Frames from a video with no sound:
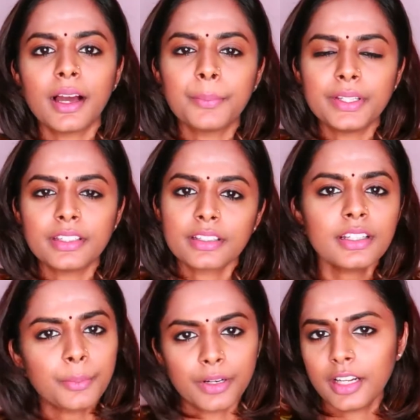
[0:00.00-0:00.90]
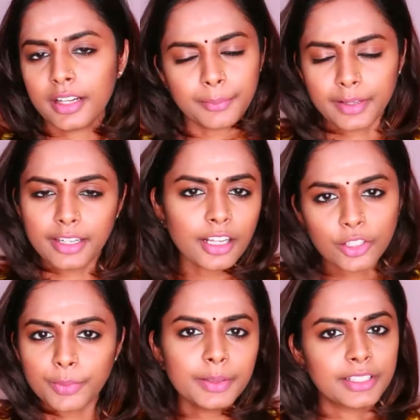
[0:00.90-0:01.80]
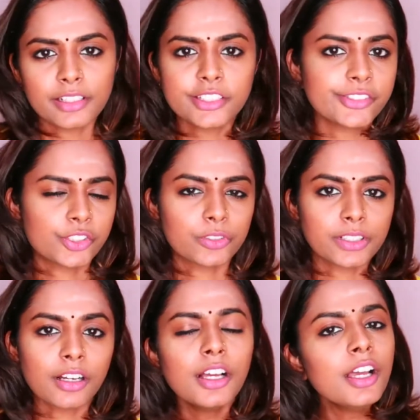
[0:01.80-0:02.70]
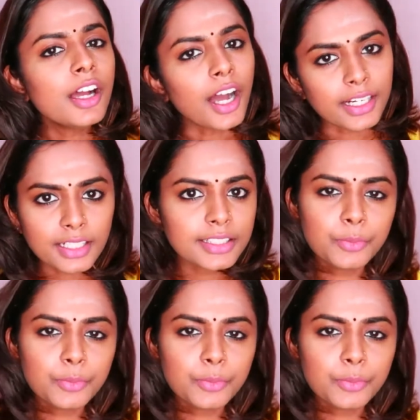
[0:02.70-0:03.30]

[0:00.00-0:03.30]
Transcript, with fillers: அப்படின்றது நம்மள நம்ம எல்லாருக்குமே தெரிஞ்ச விஷயம்தான் அனாதி